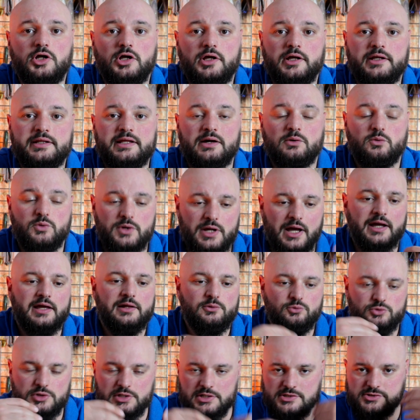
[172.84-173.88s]
e da qui anche
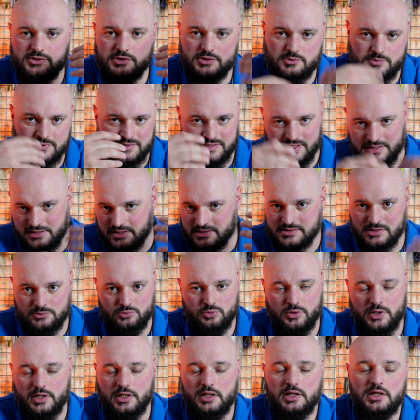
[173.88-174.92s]
l'utilizzo di queste
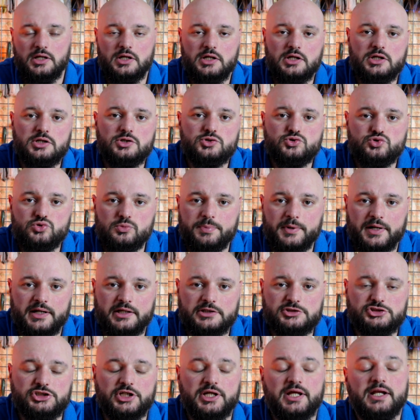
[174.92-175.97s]
attrezzature super
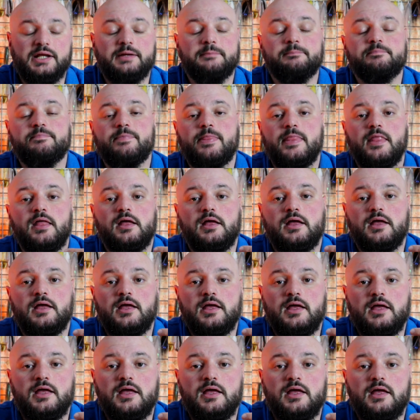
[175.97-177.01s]
leggere.
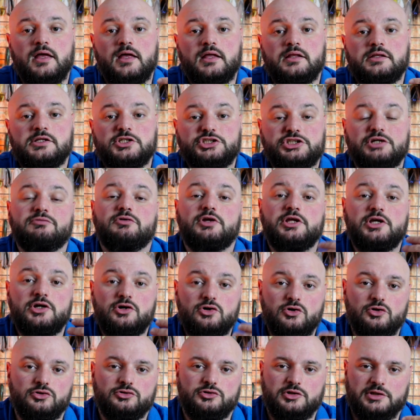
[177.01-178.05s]
E dicevo,
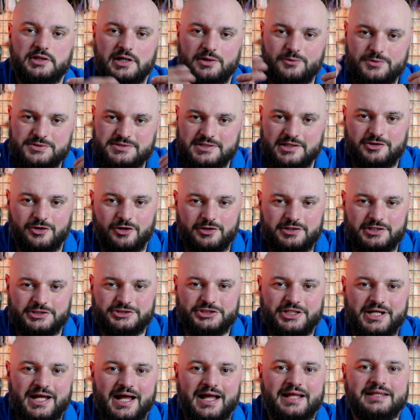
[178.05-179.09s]
l'incontro tra queste trote
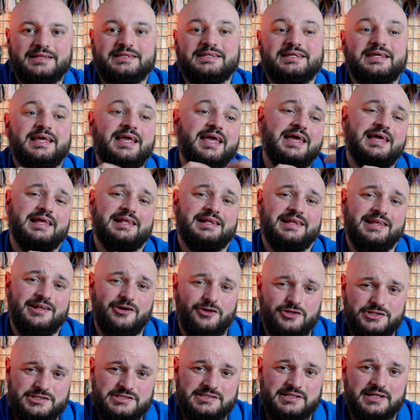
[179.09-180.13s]
giganti e le
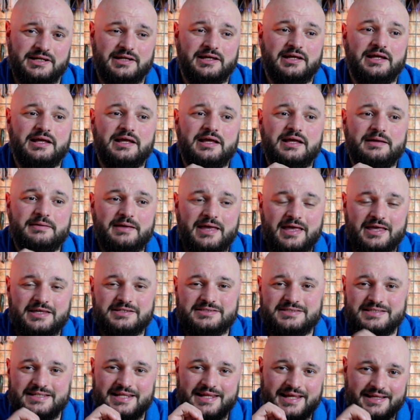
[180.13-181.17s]
nostre
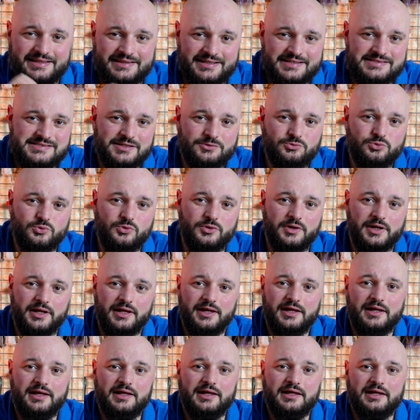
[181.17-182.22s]
esili
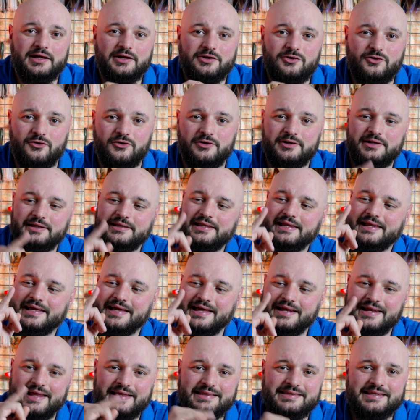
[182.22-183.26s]
attrezzature con delle
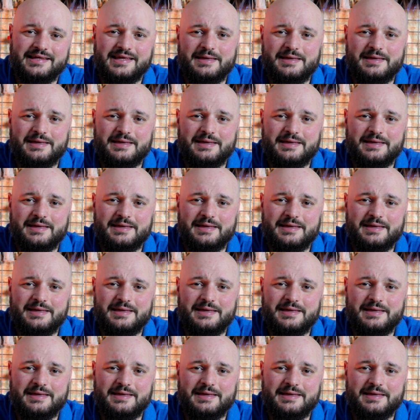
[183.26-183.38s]
cannette